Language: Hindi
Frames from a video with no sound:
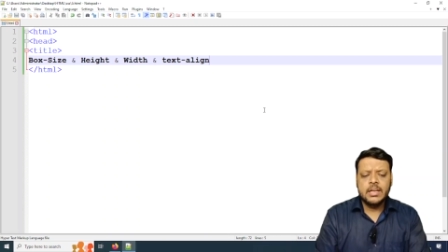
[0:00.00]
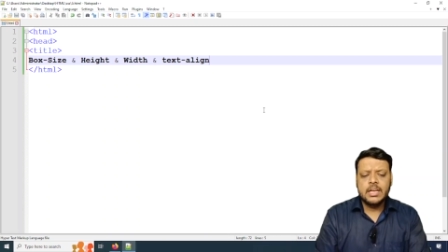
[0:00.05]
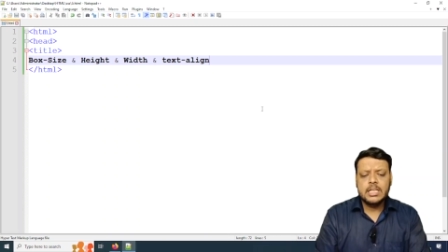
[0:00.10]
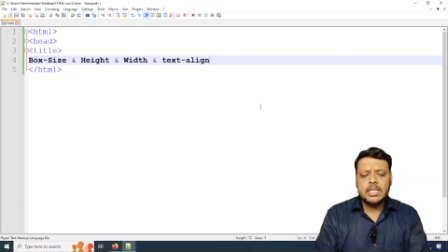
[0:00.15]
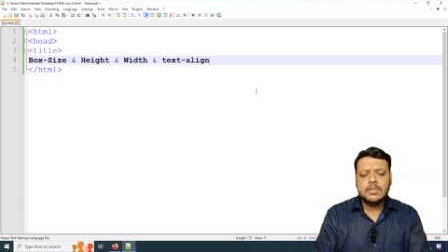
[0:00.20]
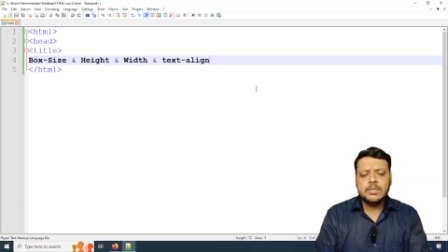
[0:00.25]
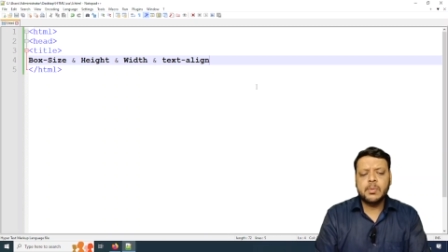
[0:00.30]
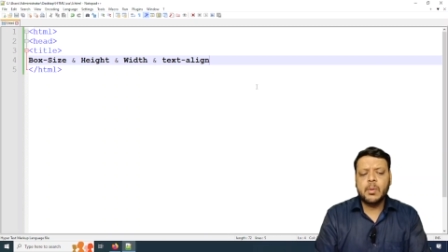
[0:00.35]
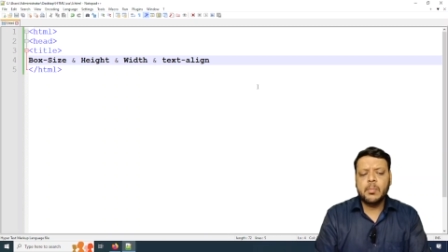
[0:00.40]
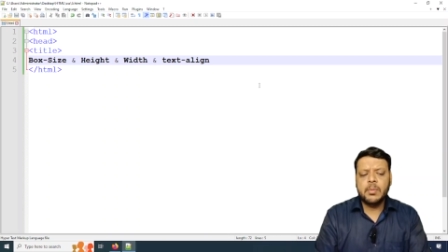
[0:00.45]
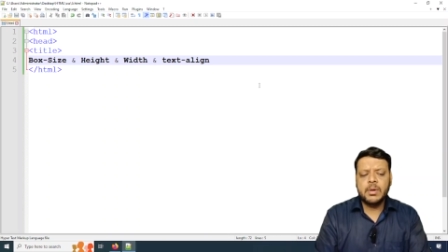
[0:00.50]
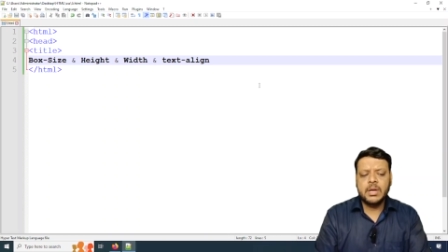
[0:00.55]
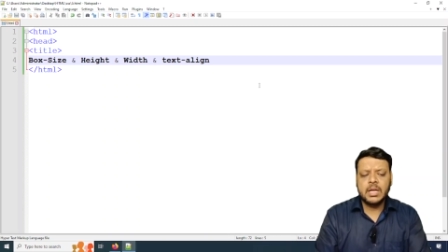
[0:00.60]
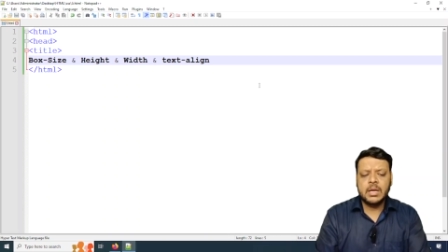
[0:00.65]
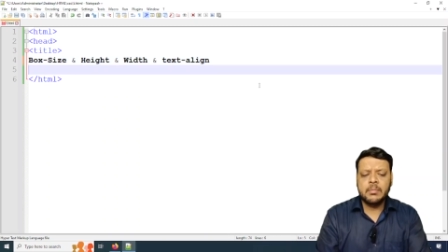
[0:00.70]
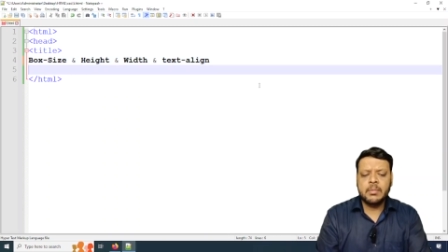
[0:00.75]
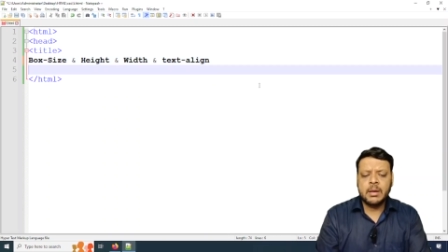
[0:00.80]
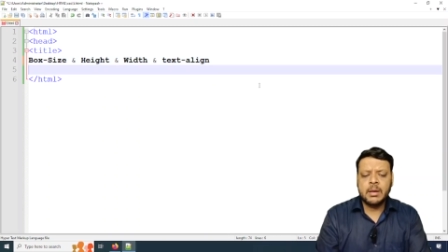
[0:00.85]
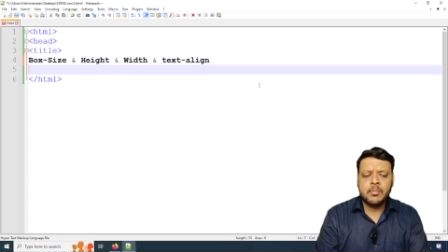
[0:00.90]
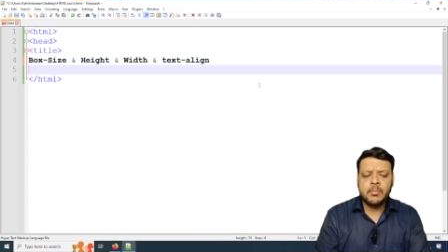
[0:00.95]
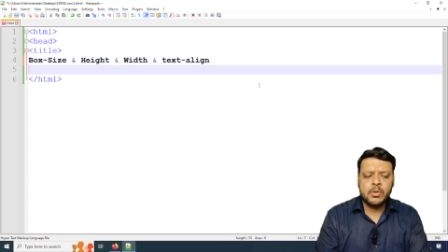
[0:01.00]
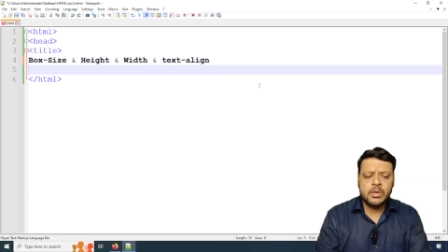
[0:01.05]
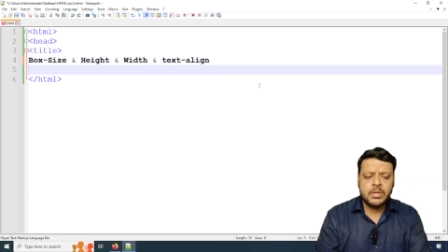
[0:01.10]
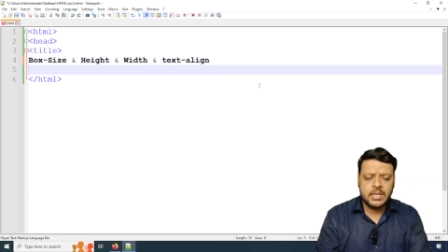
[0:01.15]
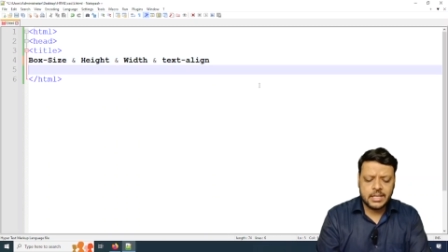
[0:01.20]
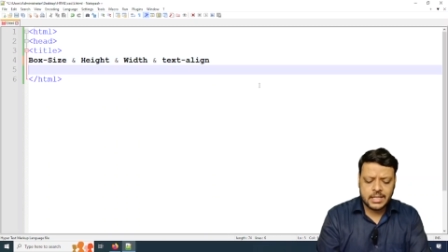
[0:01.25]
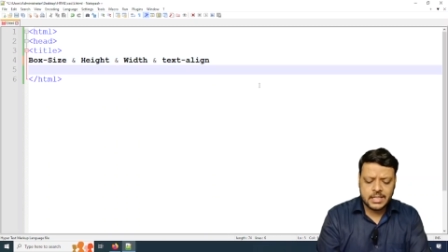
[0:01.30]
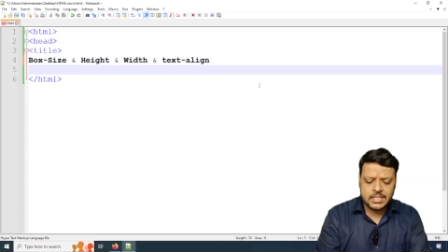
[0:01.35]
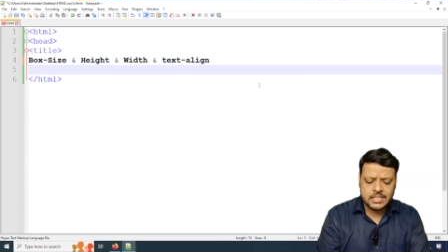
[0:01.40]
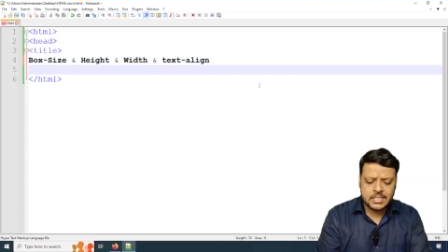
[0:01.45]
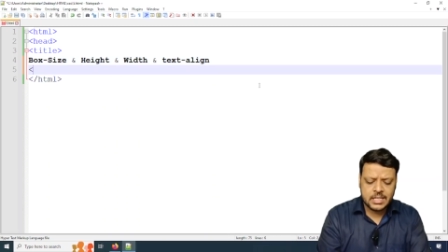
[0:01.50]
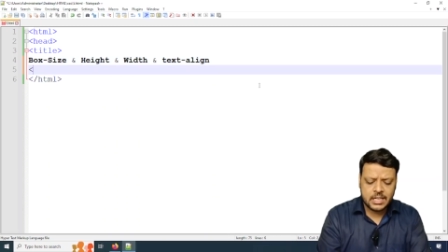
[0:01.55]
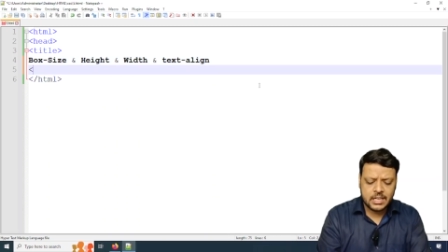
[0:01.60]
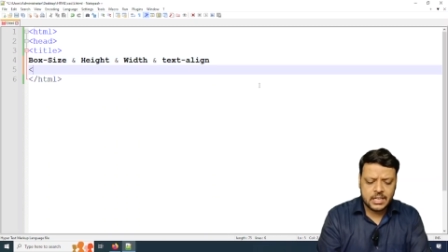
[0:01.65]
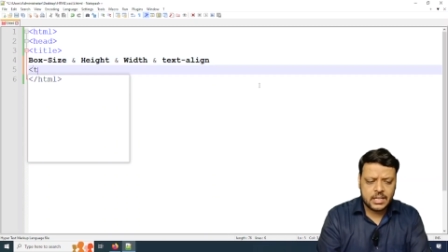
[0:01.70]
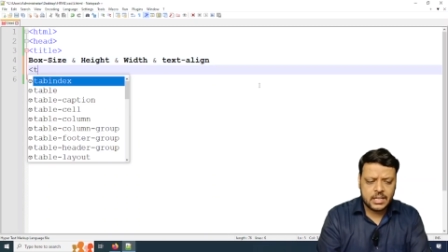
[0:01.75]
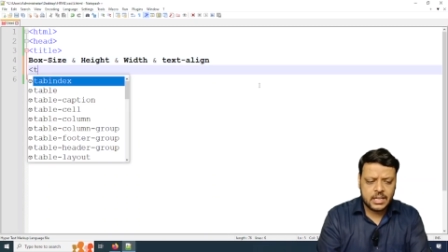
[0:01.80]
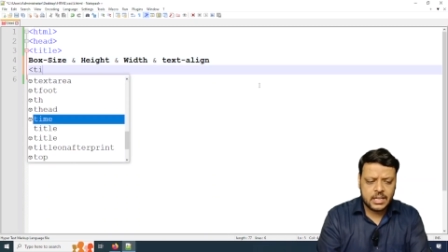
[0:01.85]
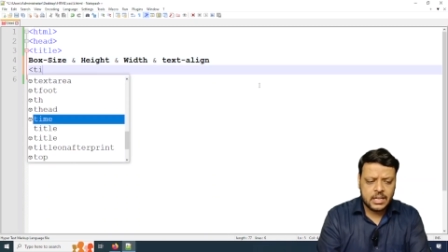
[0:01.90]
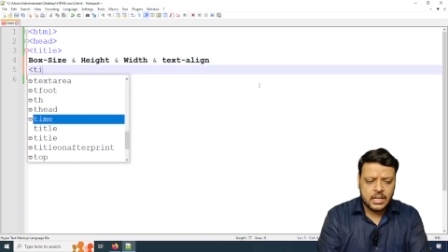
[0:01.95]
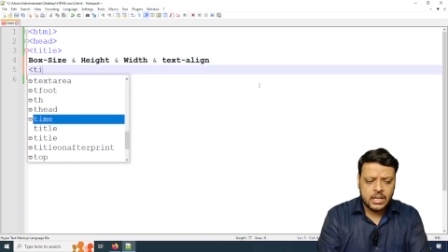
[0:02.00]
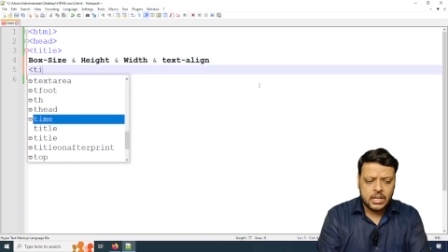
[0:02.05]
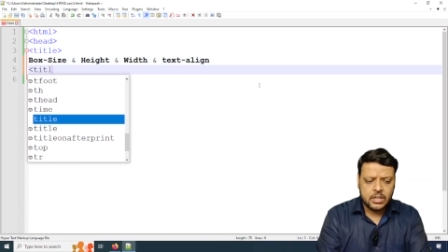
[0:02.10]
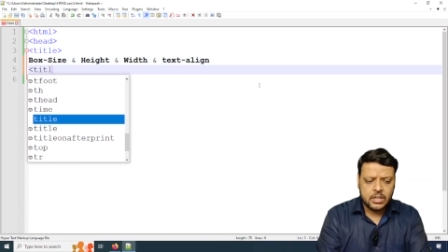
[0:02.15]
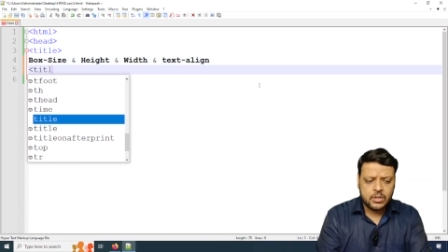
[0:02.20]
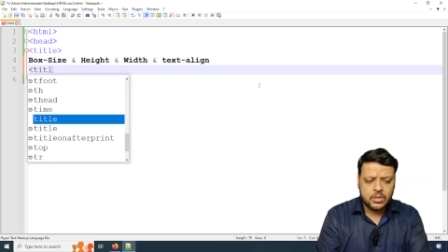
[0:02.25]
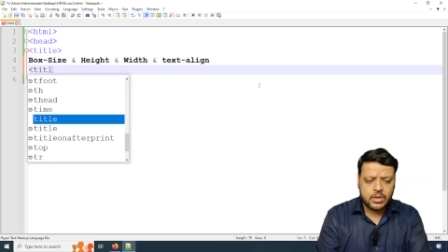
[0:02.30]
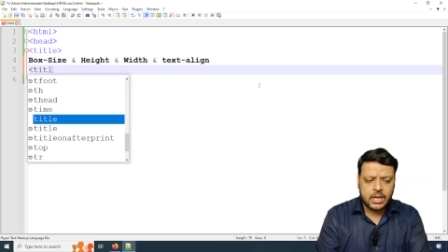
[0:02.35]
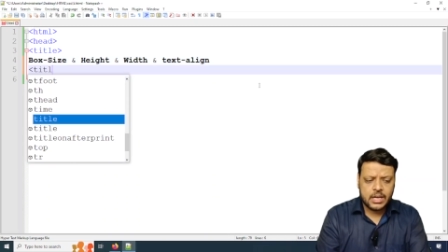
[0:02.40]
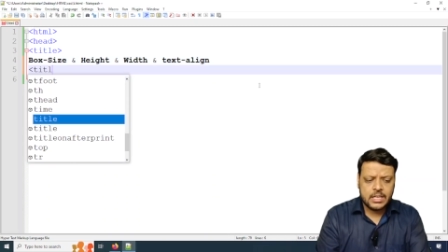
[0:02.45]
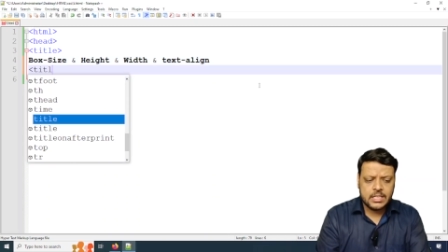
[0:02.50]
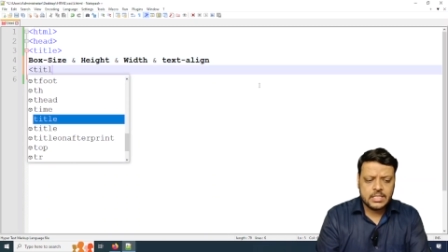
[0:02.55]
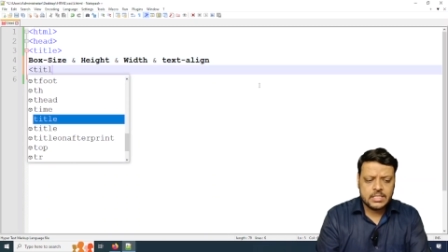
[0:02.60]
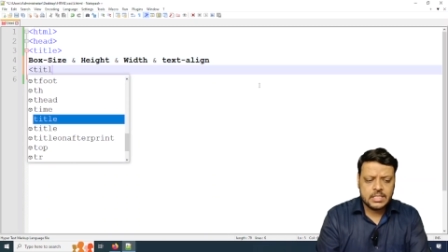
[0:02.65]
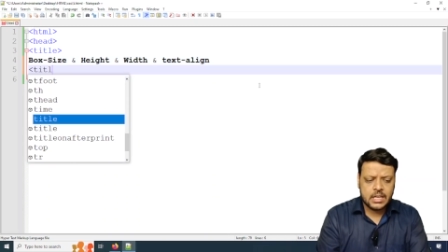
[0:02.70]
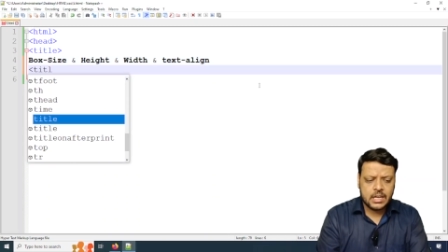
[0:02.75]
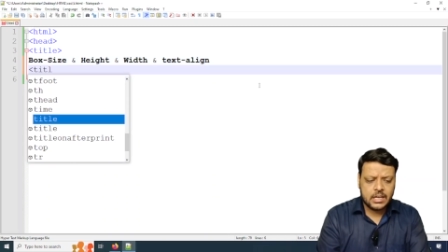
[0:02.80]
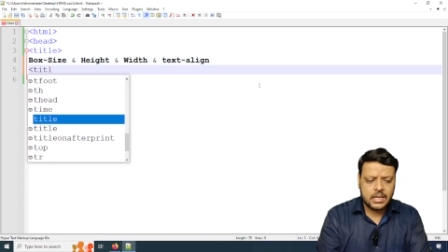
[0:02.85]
इस प्रॉपर्टी के बारे में पूरी डिटेल जानेंगे तो गाइज